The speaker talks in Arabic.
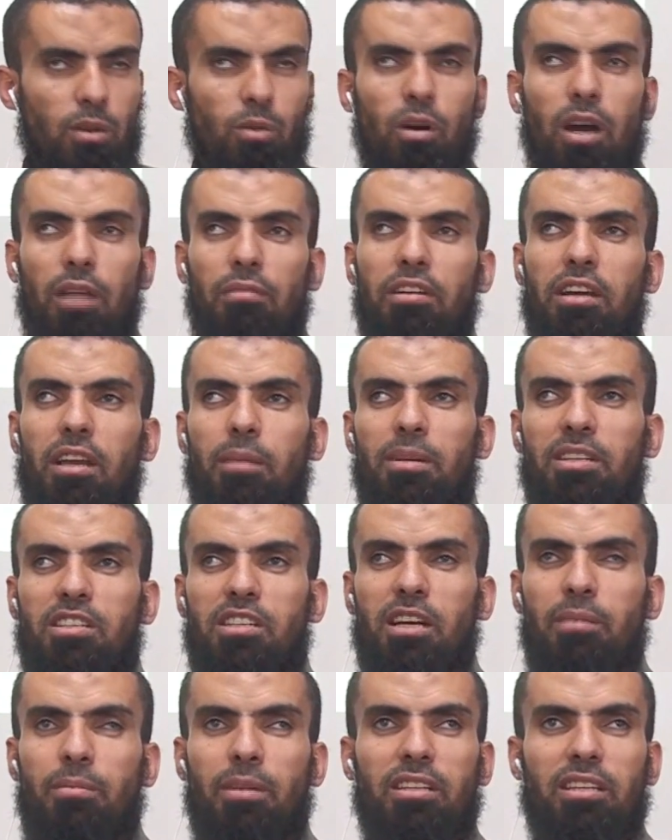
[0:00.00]
وعلى فكره
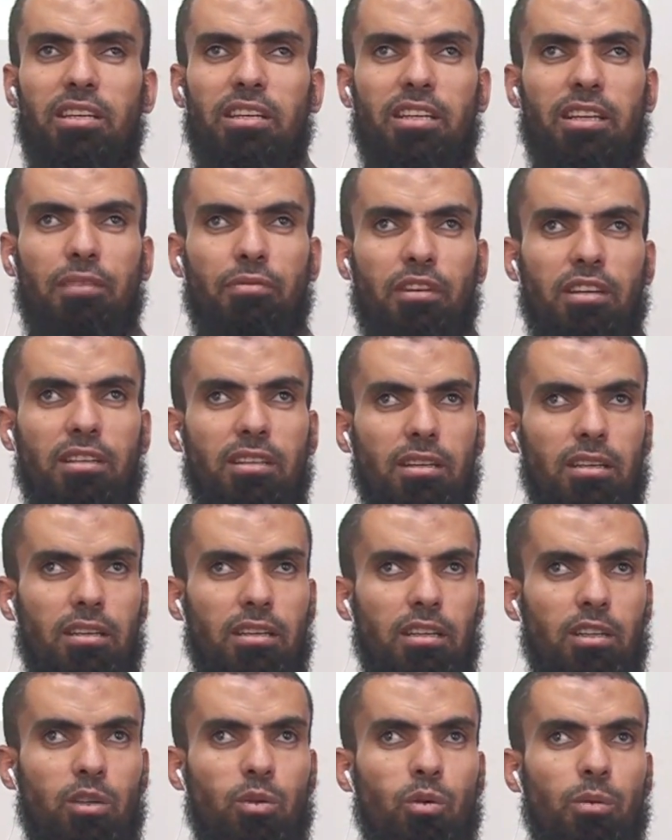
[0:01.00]
منشا المدح هنا في كده
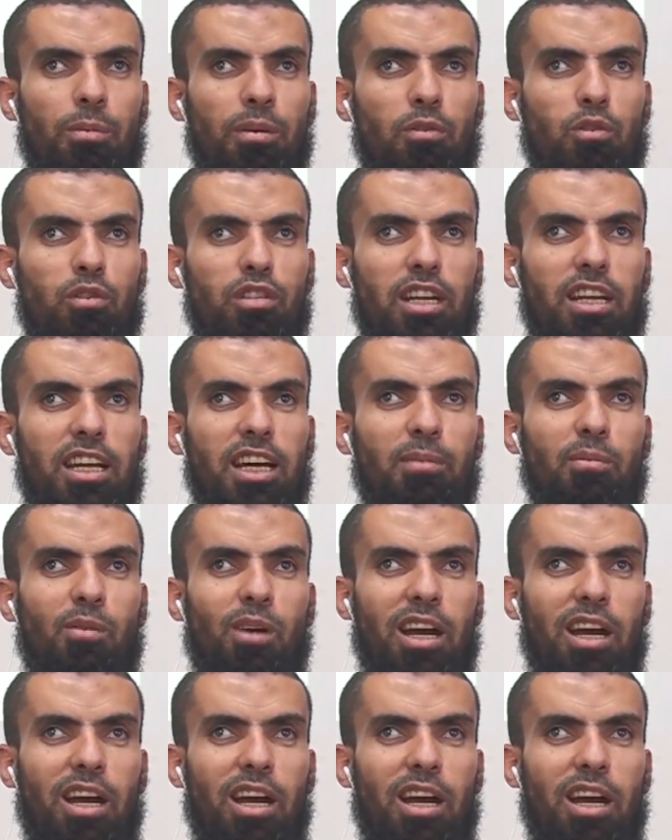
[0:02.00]
ان هو ما فيهوش الا عيب